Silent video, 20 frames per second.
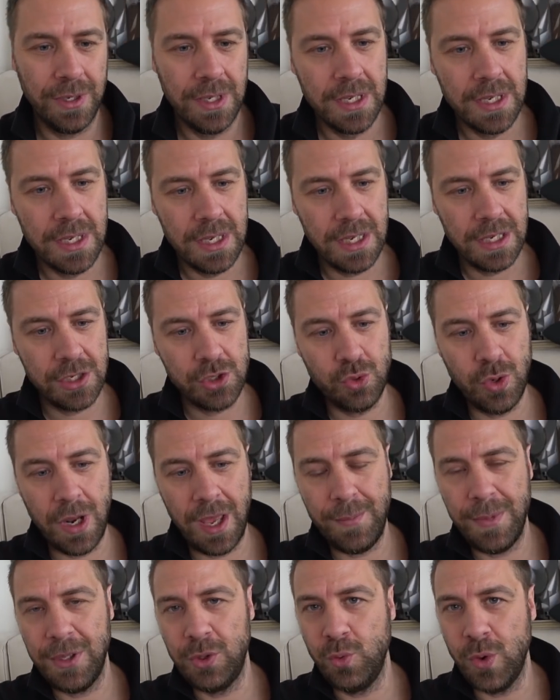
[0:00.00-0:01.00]
sulla
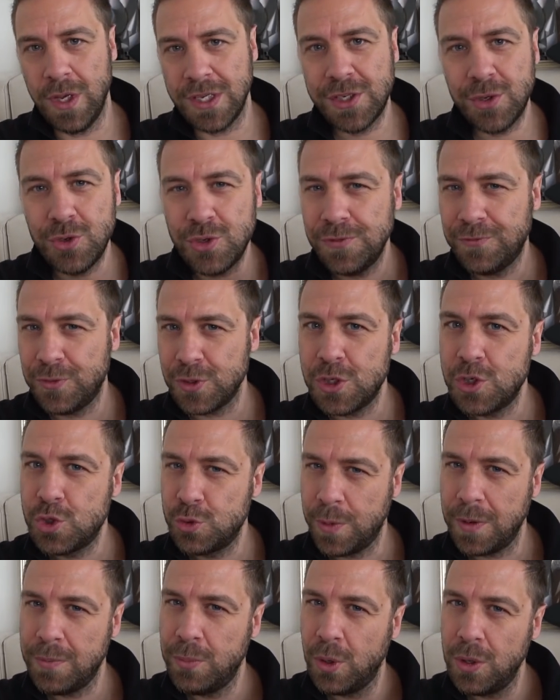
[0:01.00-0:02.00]
M2. Se non ci fosse
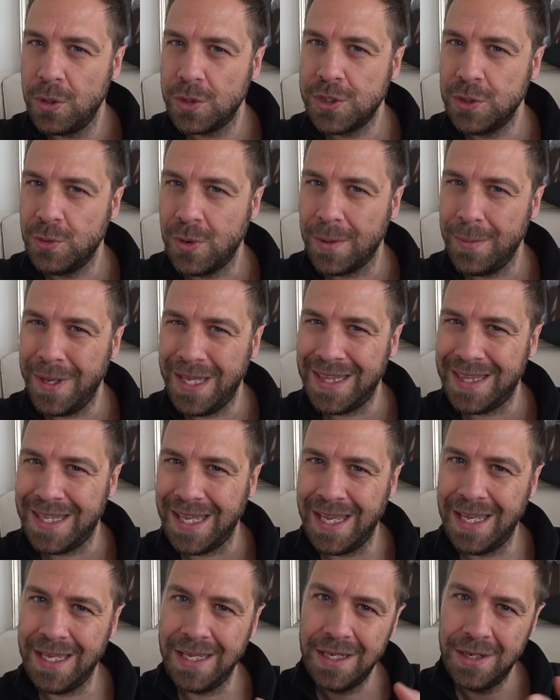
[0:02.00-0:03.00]
Super Bowl,
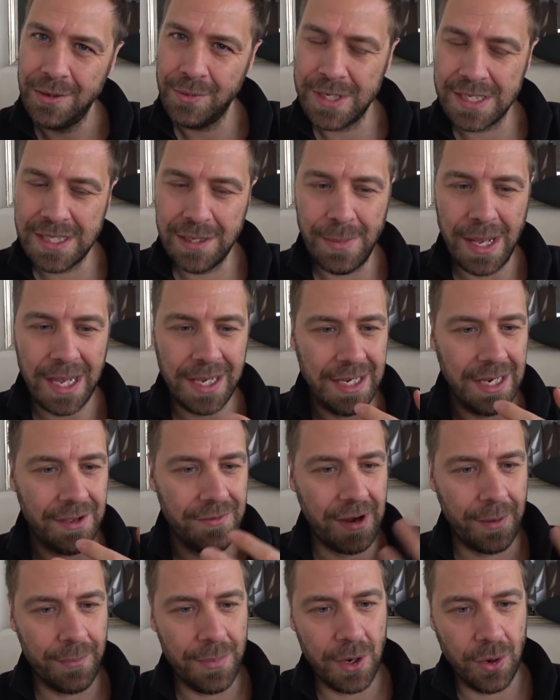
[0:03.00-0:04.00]
sicuramente queste macchine
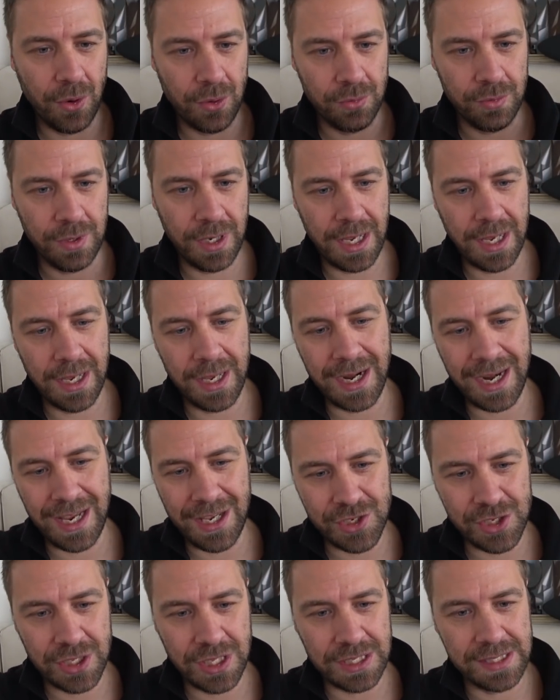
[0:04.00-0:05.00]
avrebbero un
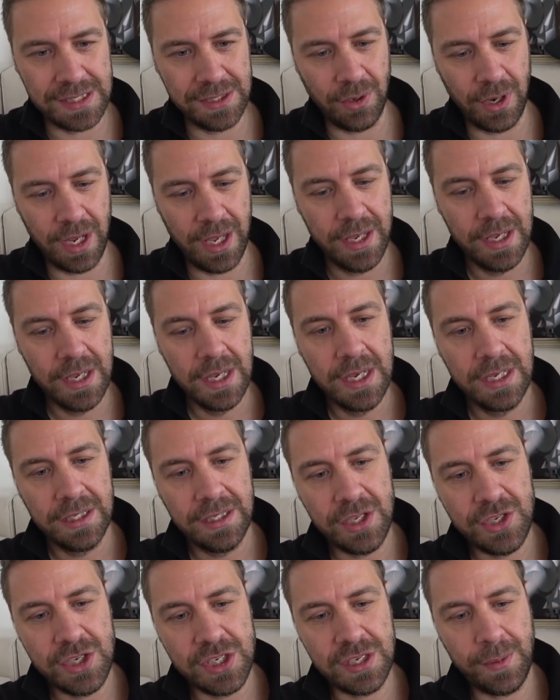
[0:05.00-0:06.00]
range d'azione
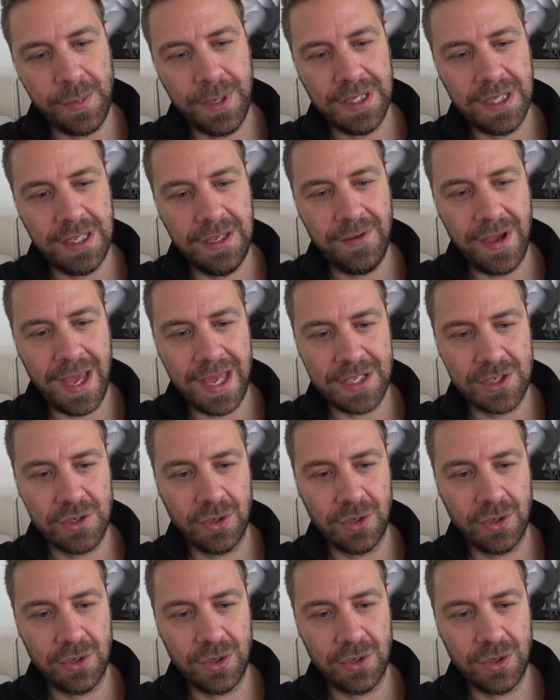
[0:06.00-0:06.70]
decisamente diverso.